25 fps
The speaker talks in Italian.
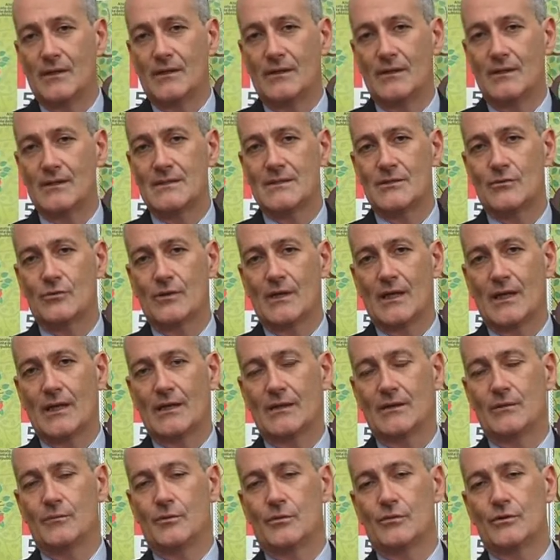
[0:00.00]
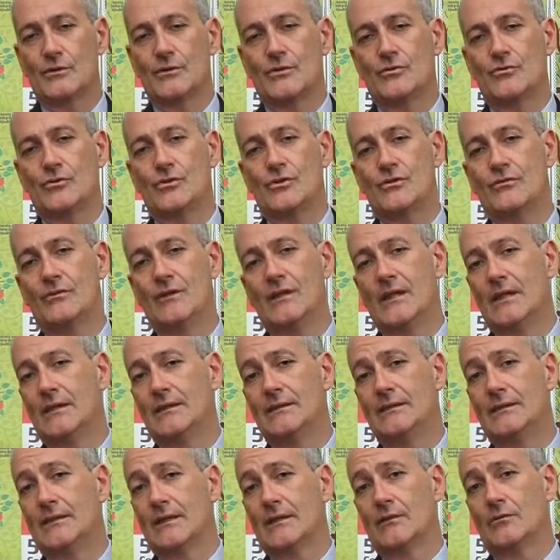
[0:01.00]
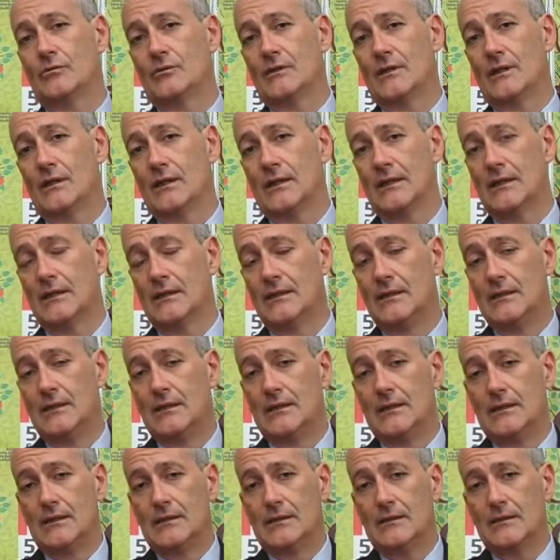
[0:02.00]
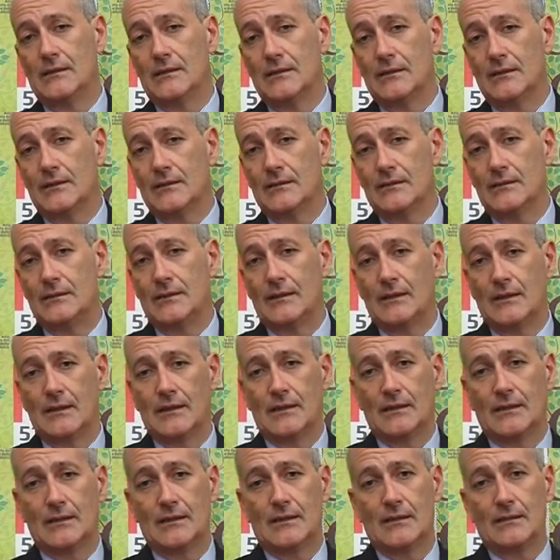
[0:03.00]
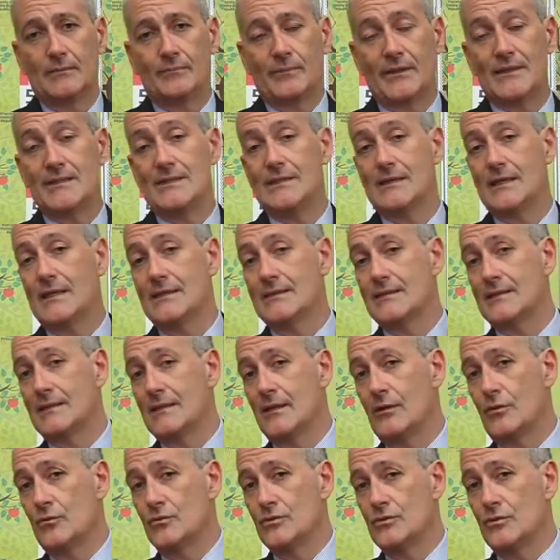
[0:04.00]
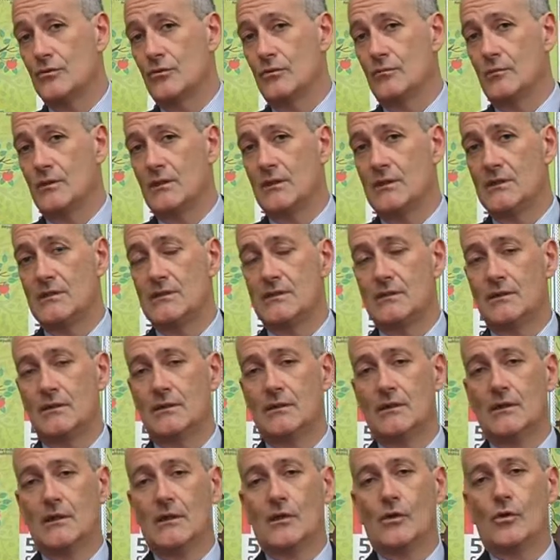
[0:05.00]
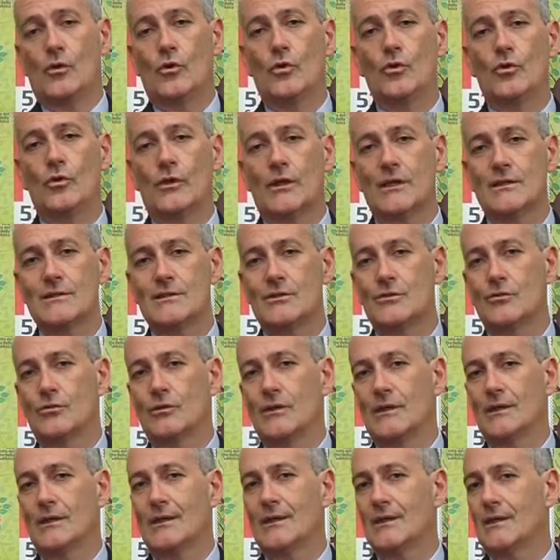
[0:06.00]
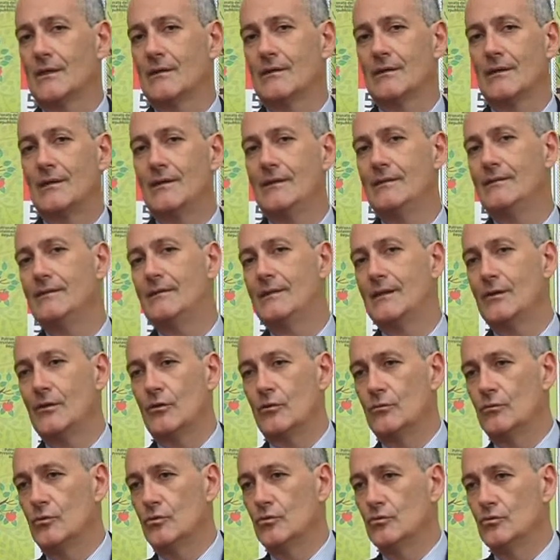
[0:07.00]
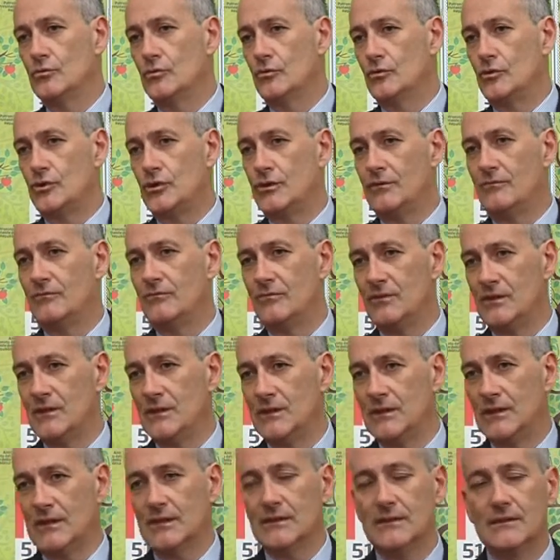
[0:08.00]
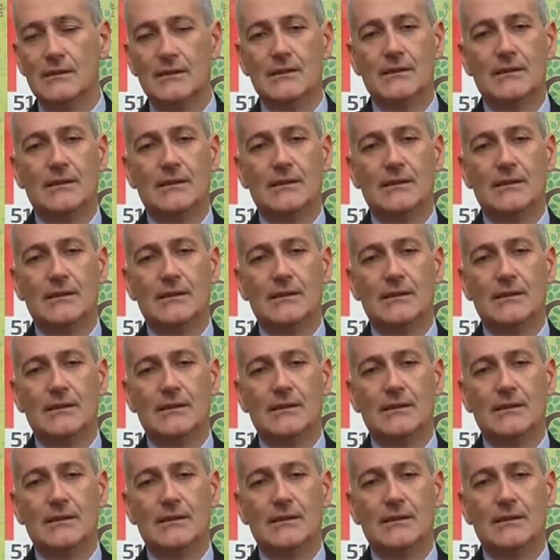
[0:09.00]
nazionale di protezione civile all'interno del, eh, della Presidenza del Consiglio dei Ministri. Collocazione che l'intero mondo ci invidia,